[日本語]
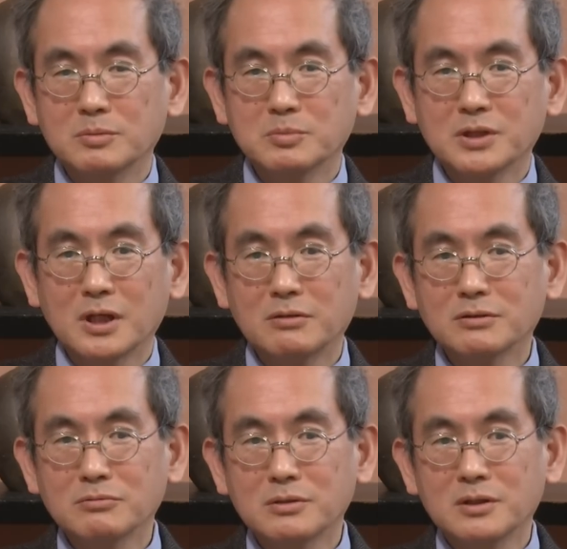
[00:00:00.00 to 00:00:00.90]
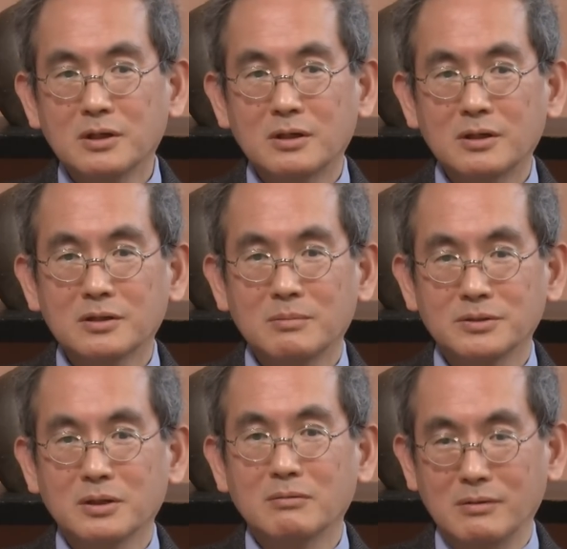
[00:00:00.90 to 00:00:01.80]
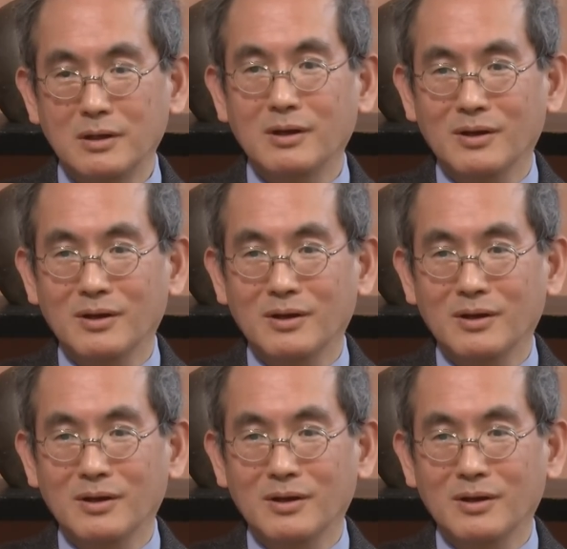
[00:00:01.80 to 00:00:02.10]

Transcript: 最近はそんなに嫌がられてませんよね。